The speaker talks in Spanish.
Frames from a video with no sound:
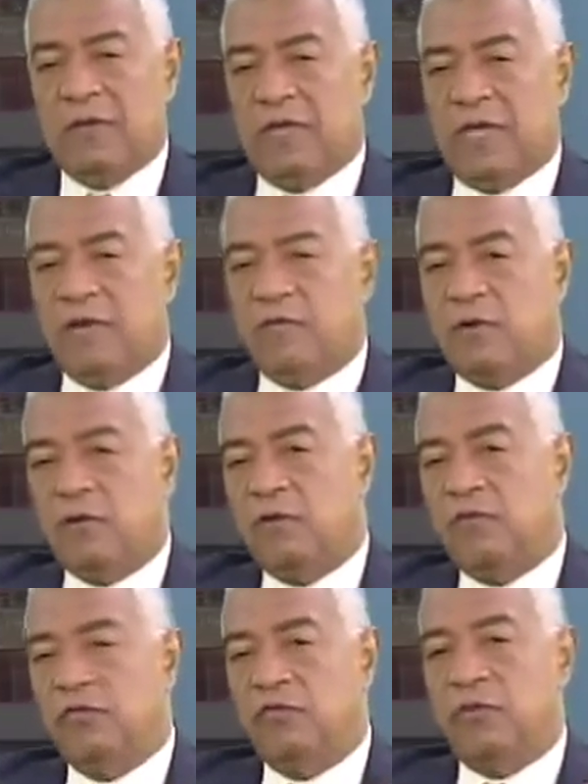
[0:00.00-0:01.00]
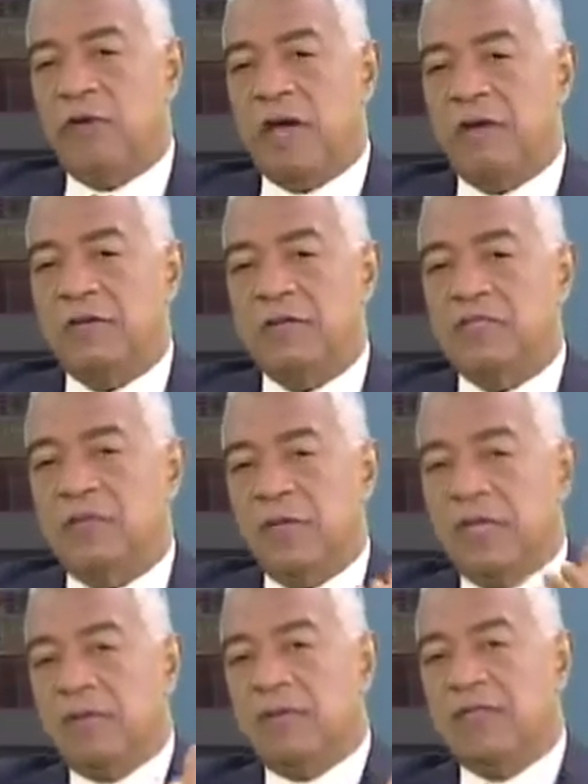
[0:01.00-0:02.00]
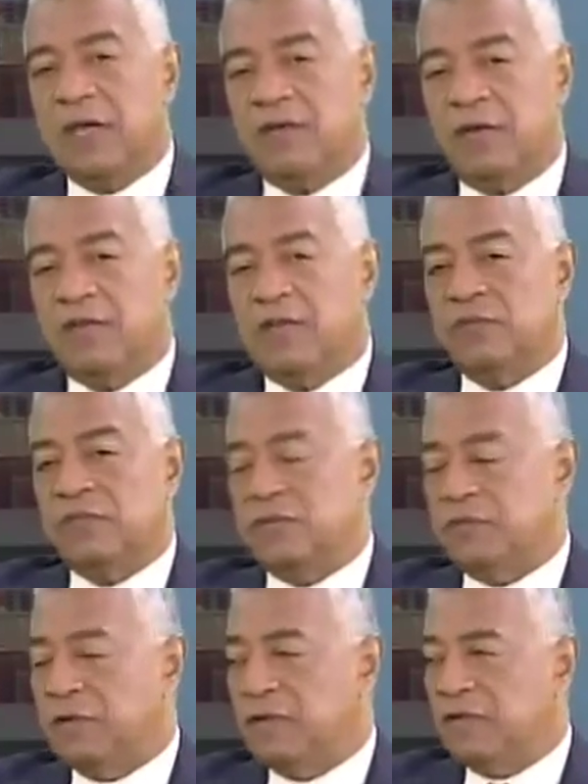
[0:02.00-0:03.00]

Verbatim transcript: quiénes fueron los funcionarios del SEBIN que mataron a ese muchacho